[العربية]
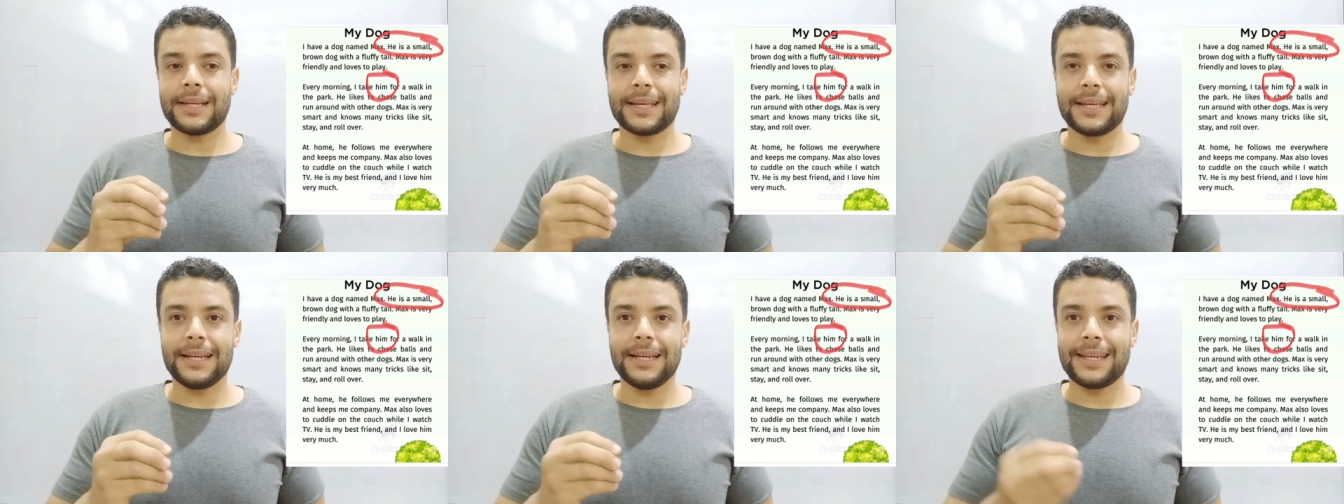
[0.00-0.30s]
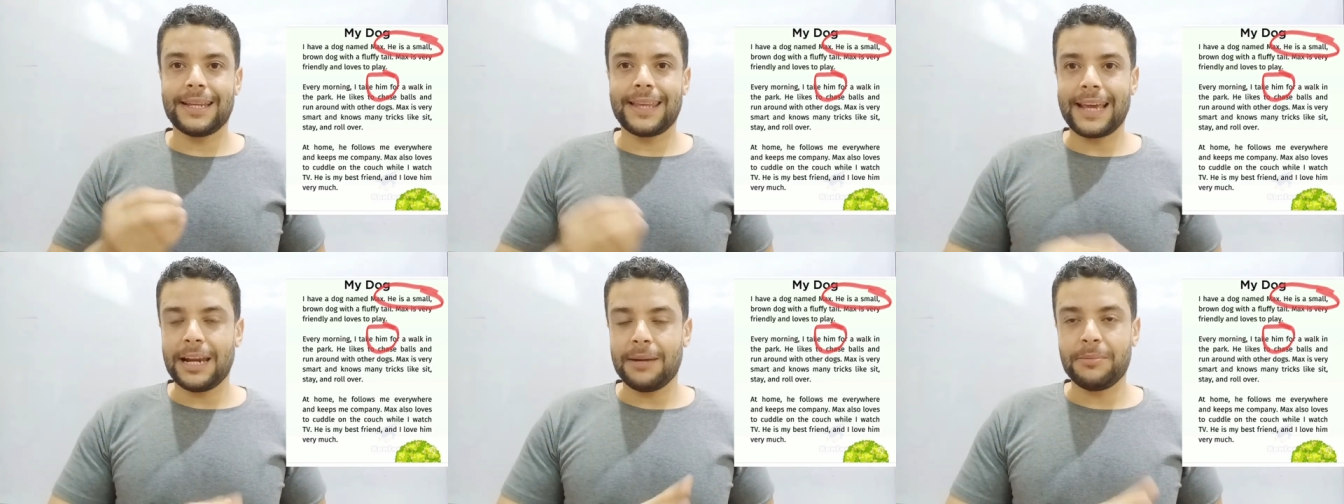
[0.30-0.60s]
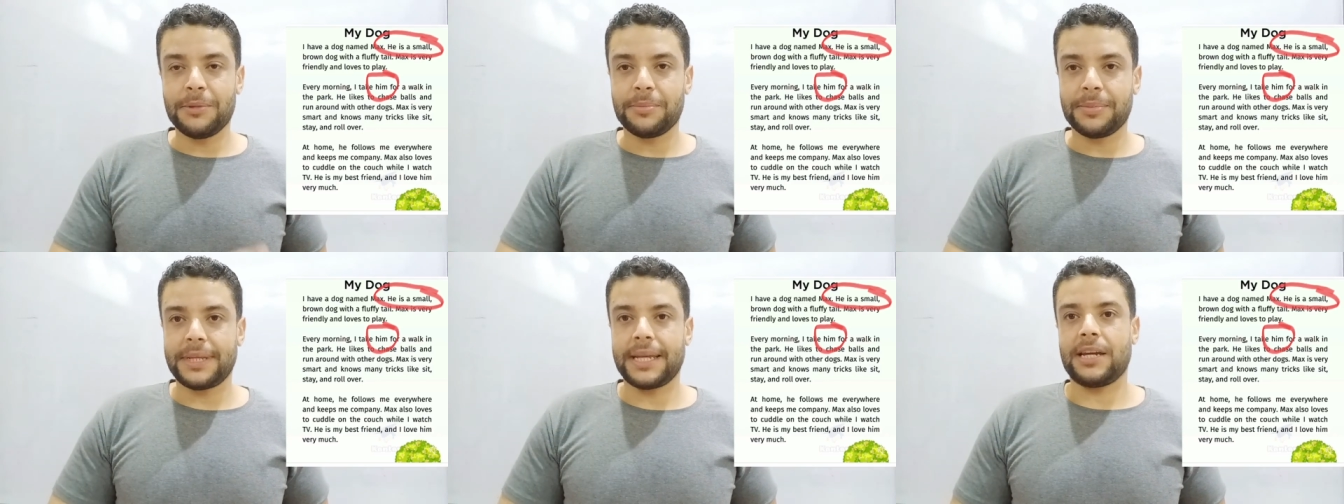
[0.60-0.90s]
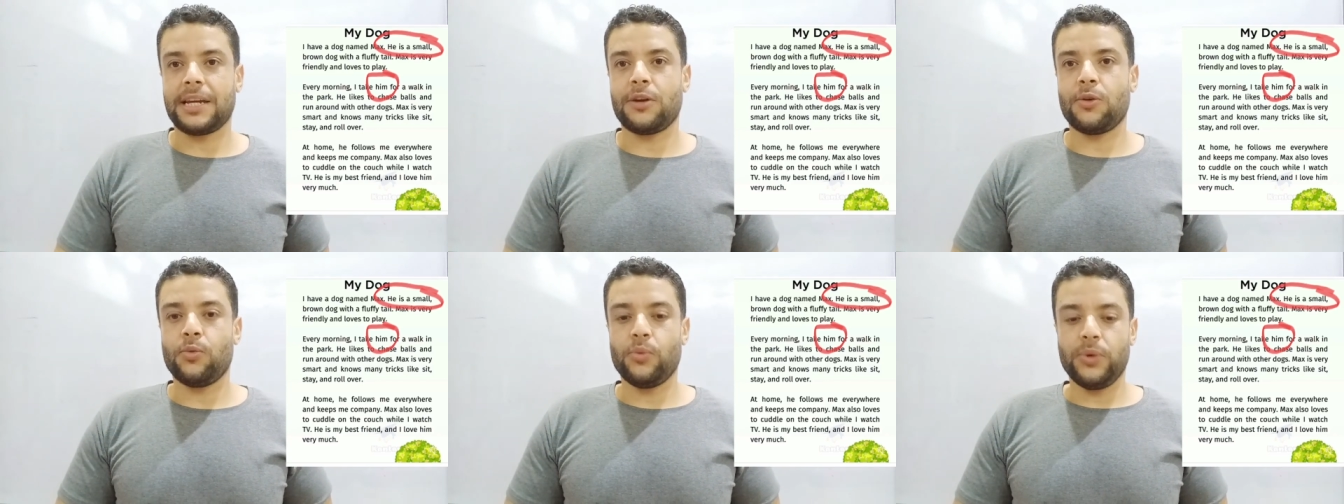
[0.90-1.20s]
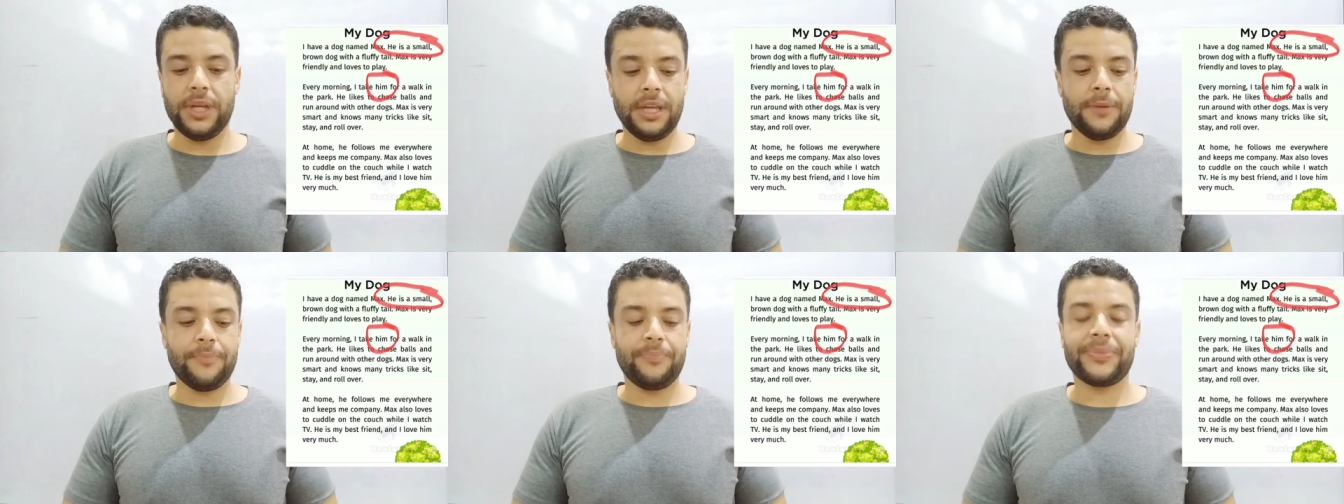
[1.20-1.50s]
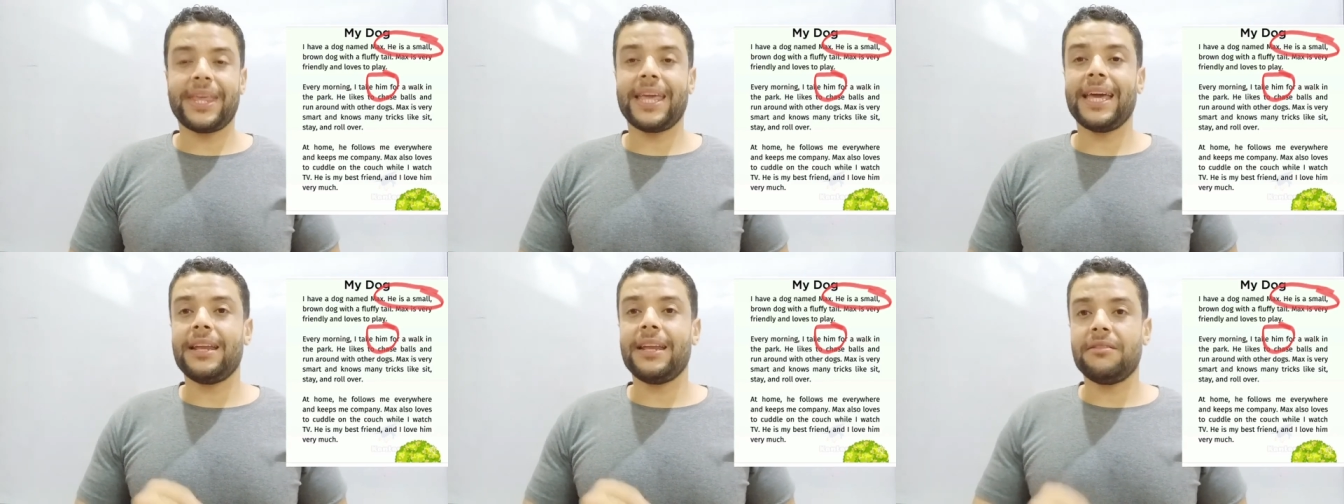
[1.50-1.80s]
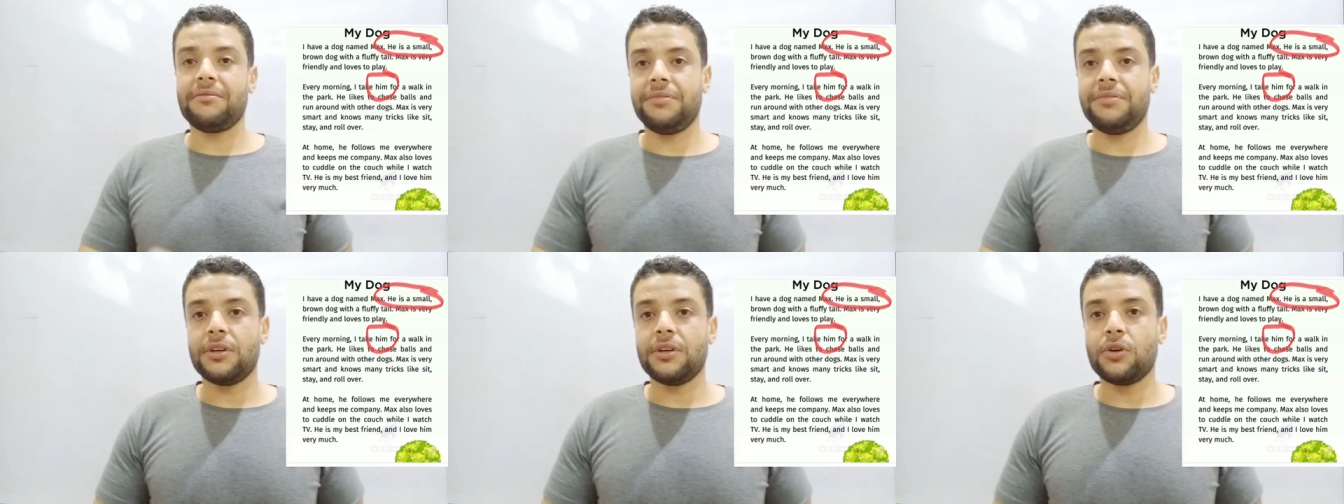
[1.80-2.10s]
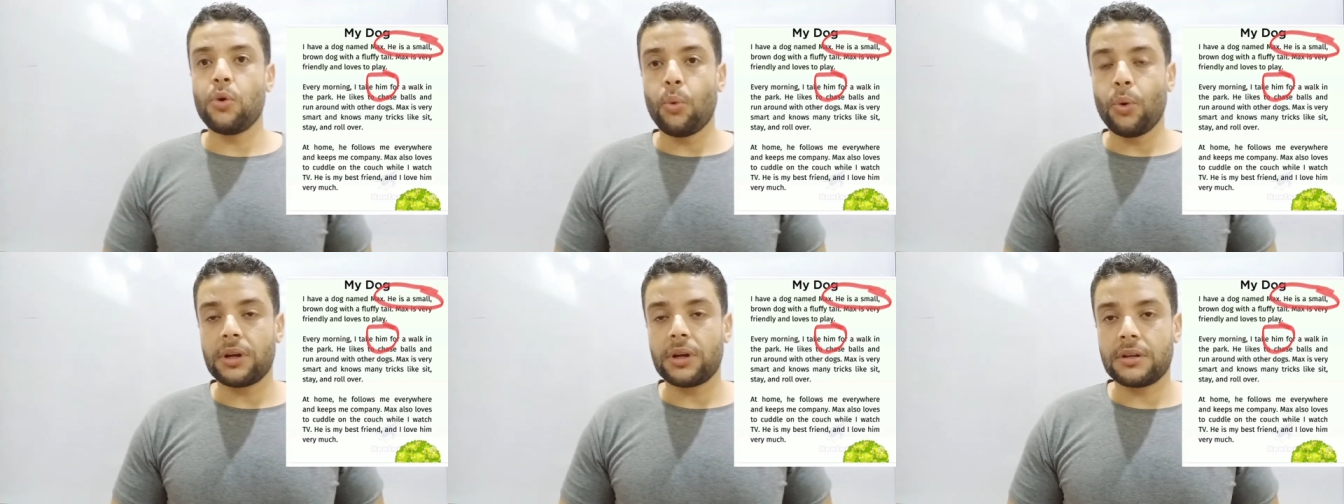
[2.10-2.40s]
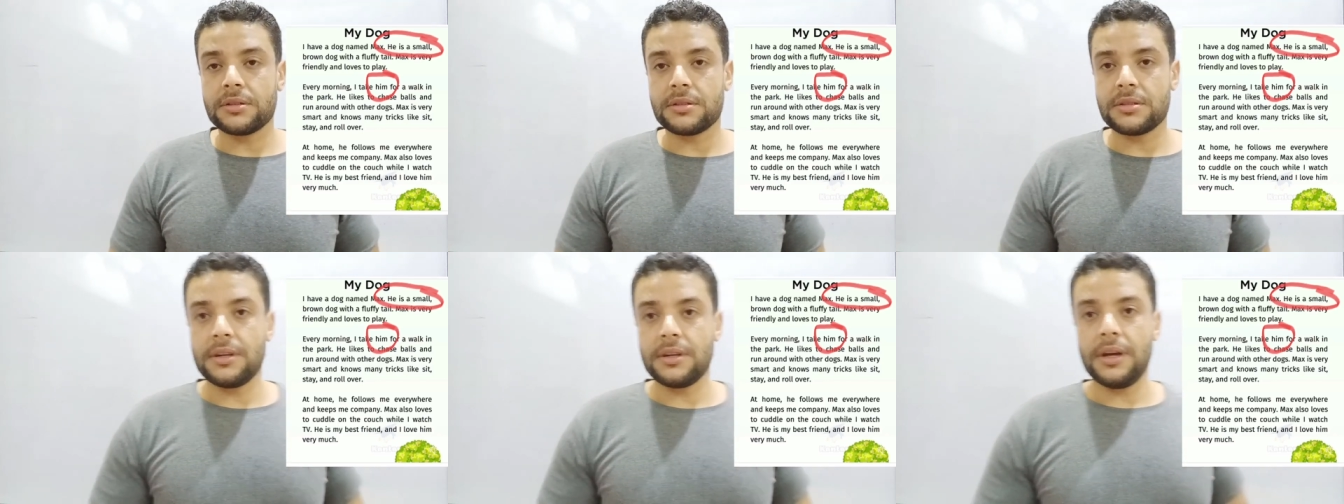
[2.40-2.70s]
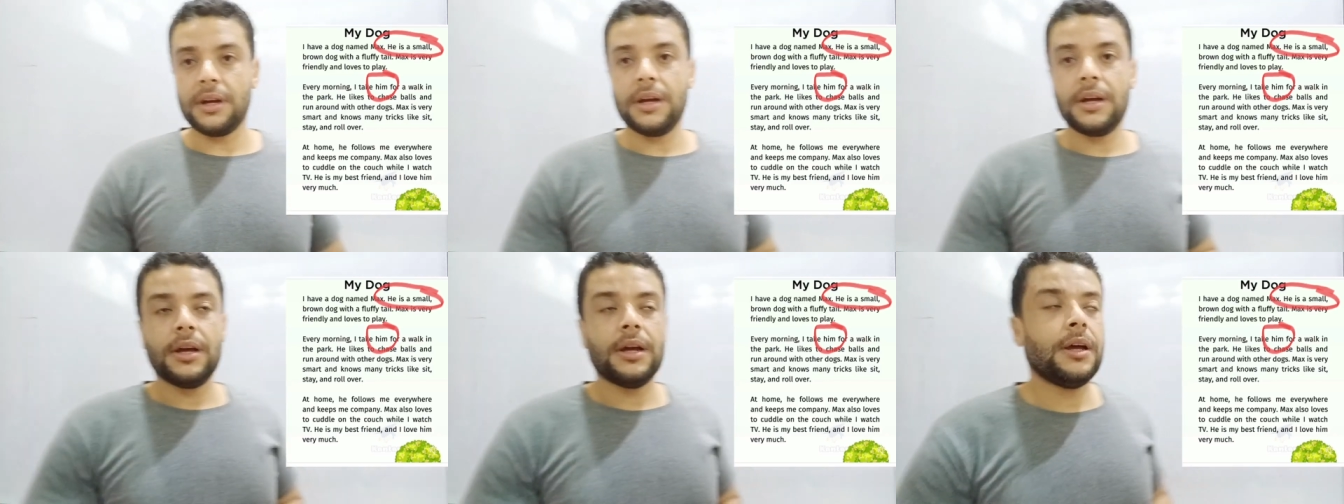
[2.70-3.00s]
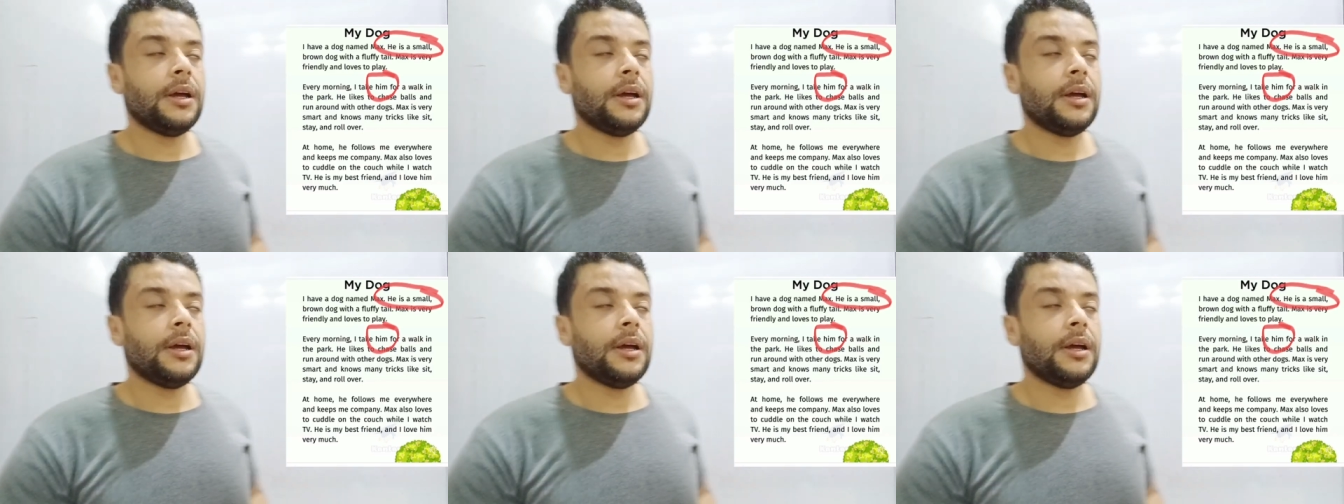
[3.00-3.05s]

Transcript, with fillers: الكلب بتاعي وكان في جوه القصة